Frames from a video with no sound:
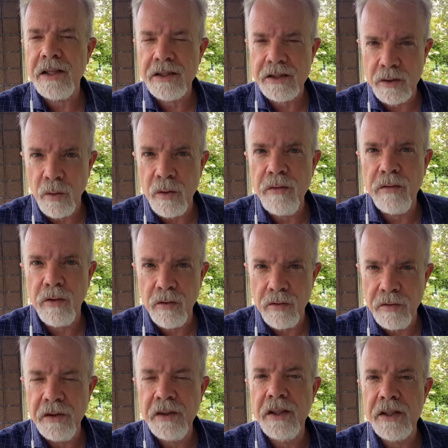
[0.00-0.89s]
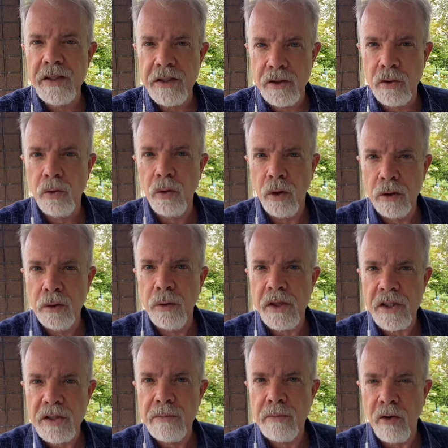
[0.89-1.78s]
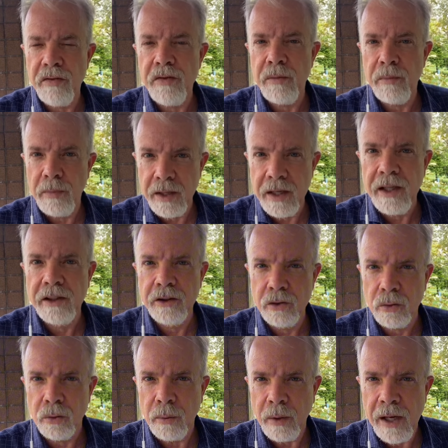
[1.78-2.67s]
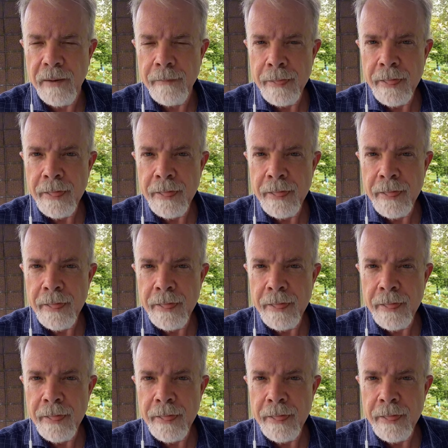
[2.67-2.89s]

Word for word: estão envolvidas em todo esse movimento, né?